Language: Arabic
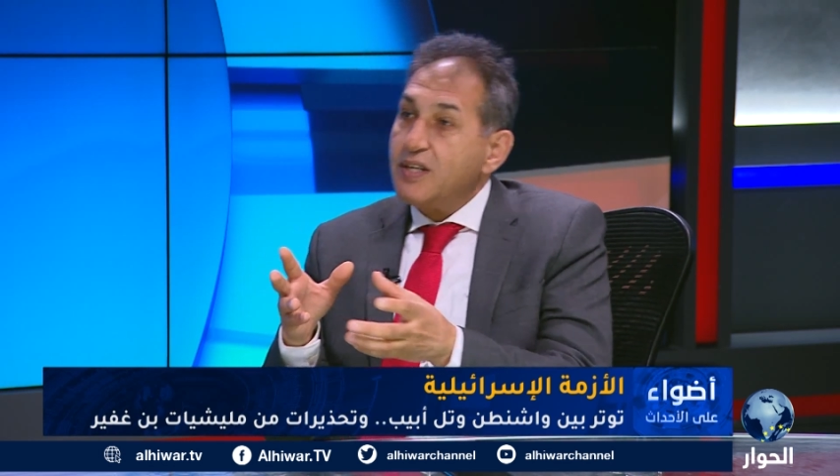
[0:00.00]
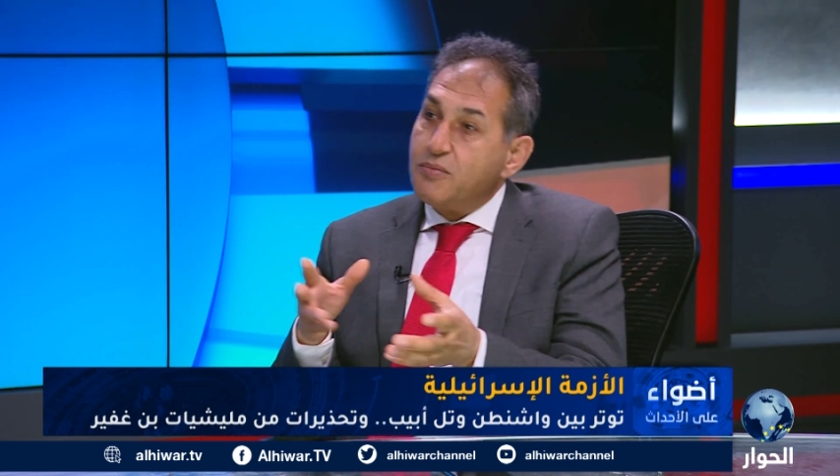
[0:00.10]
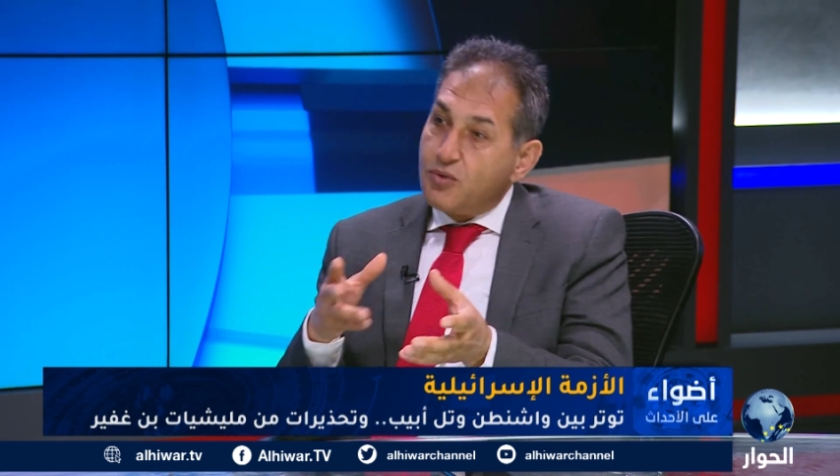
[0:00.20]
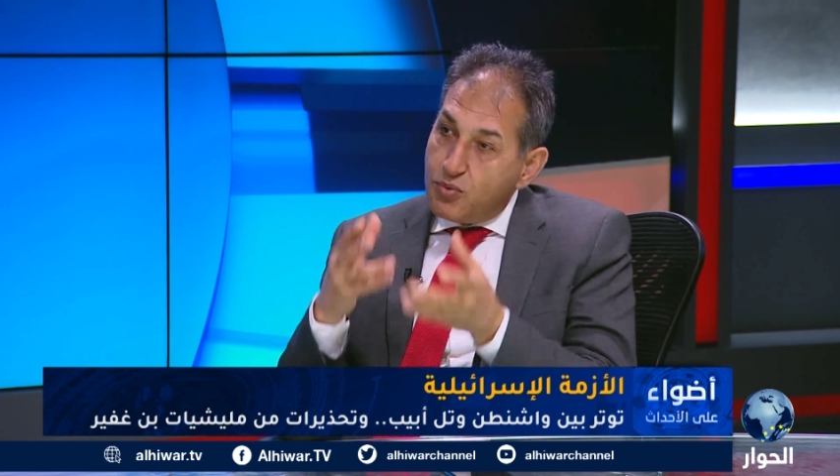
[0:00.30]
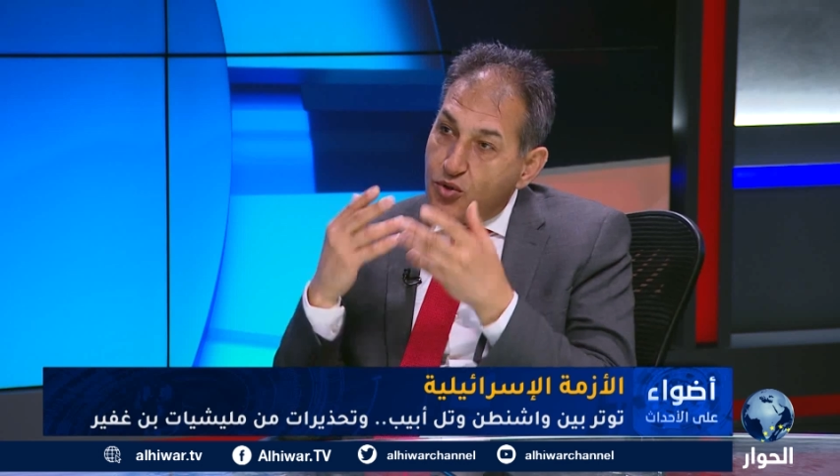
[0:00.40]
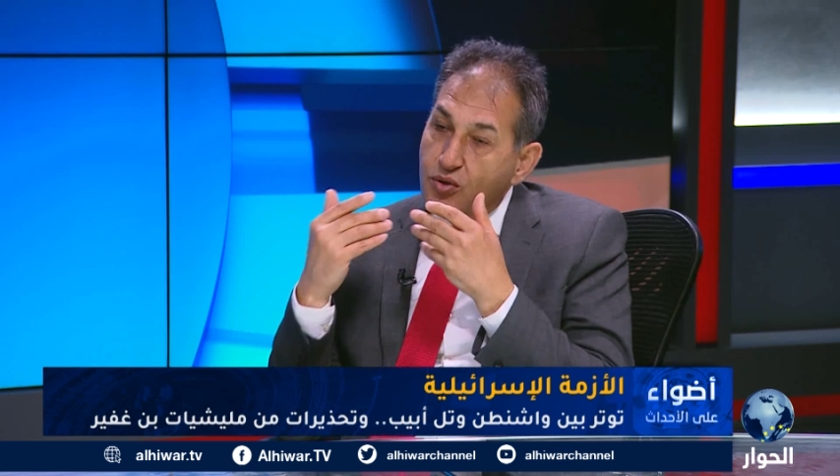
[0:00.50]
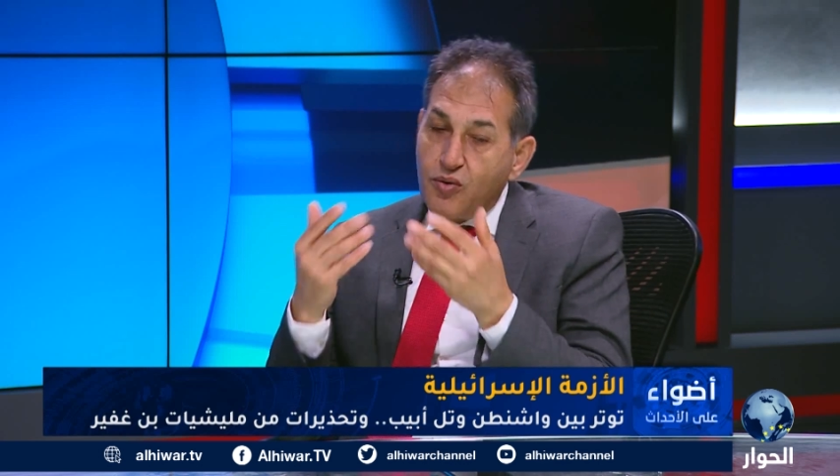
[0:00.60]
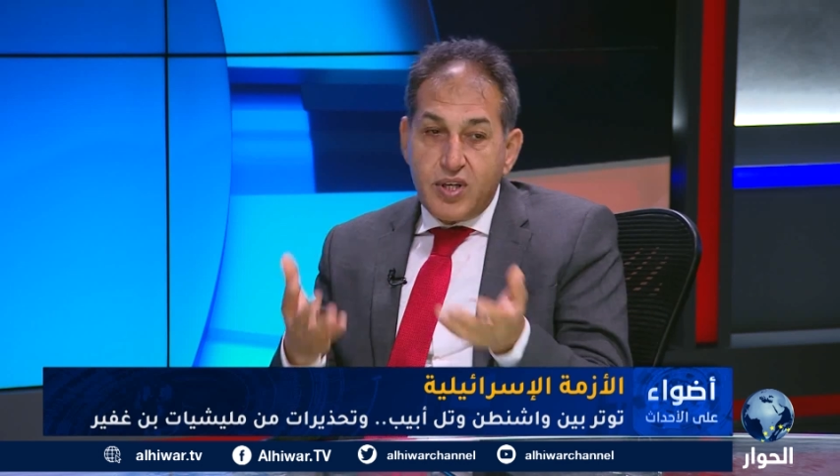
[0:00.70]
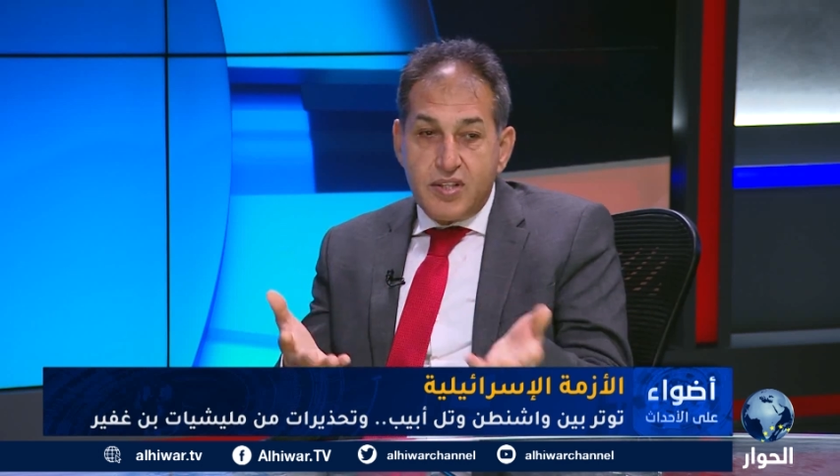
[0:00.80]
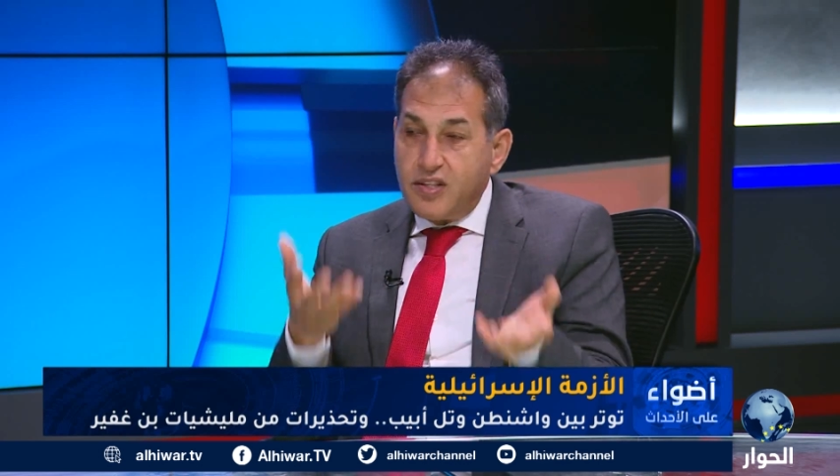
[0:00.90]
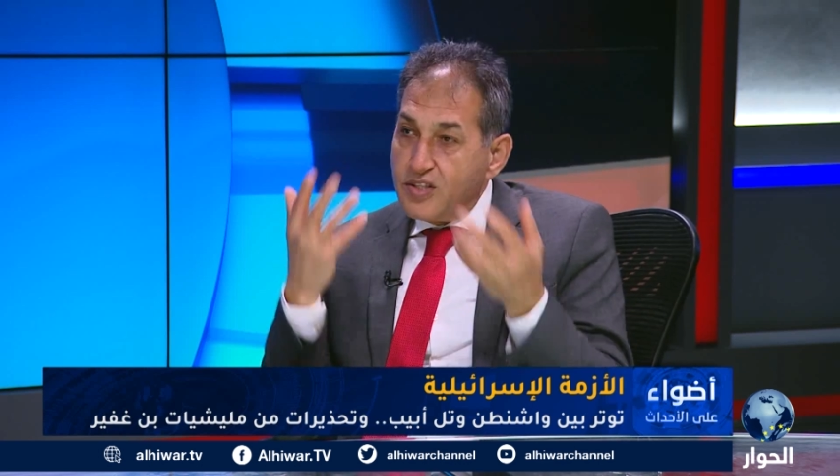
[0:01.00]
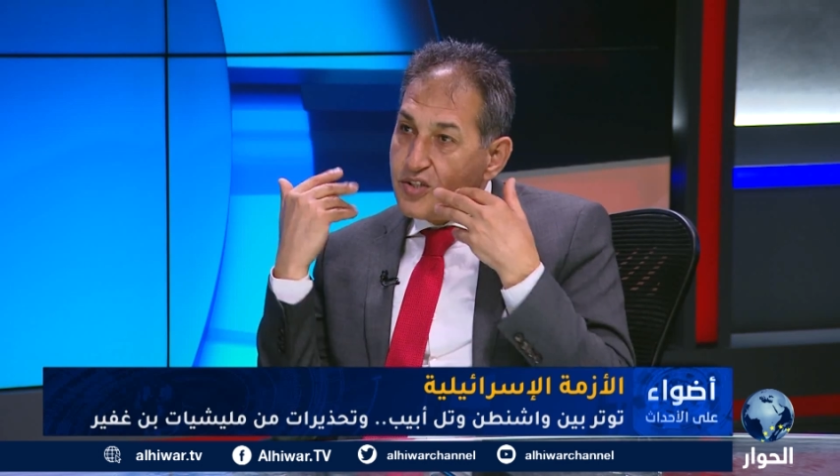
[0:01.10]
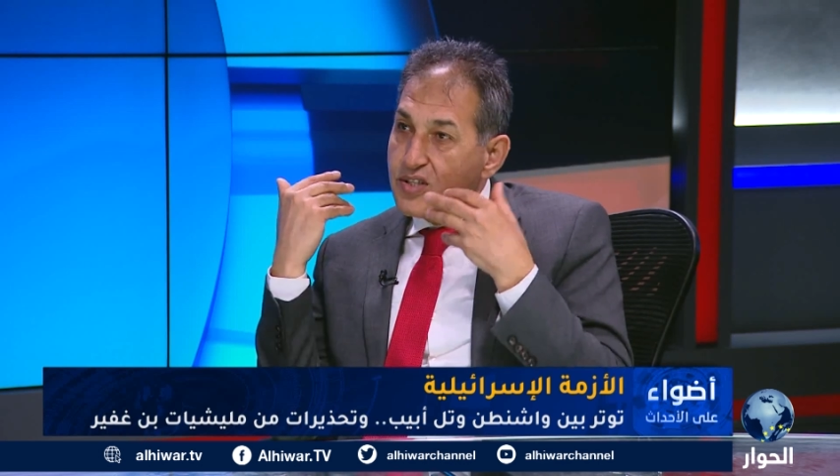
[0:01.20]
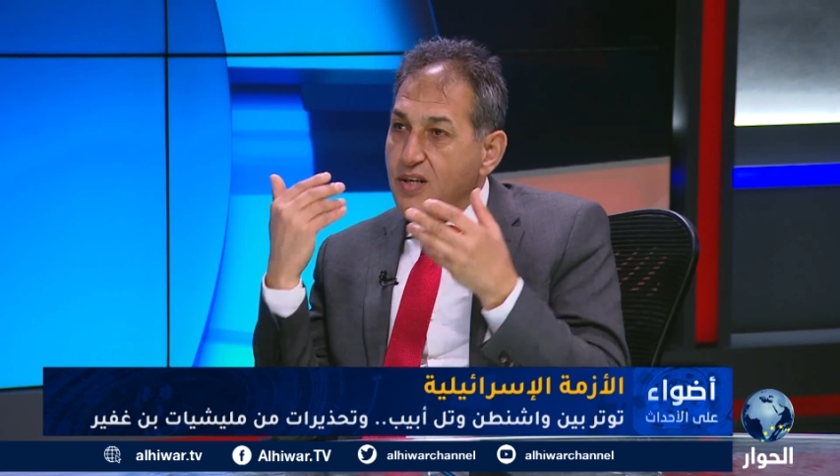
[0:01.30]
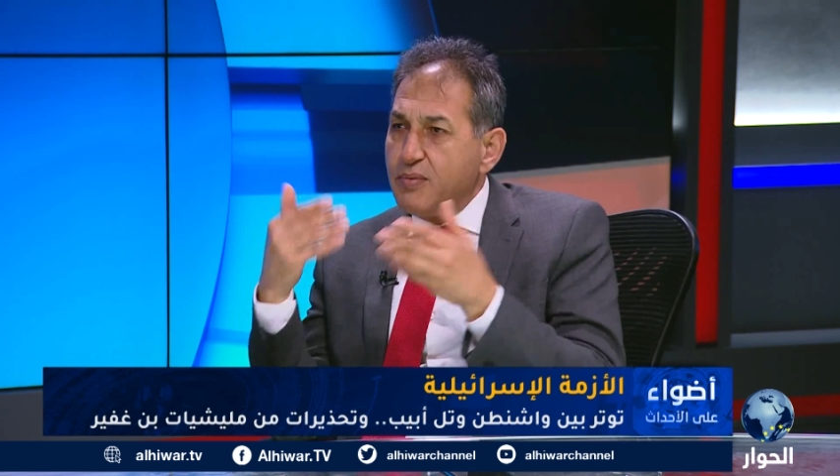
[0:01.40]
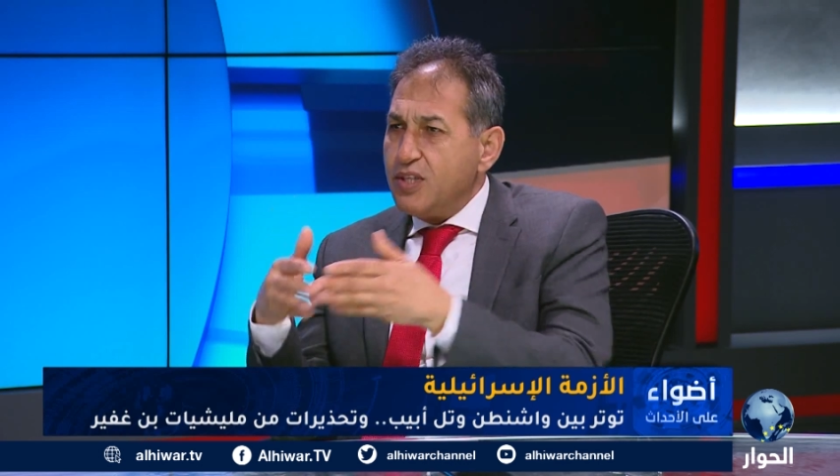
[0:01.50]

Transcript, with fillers: مش مشكله قاده تجهز الامن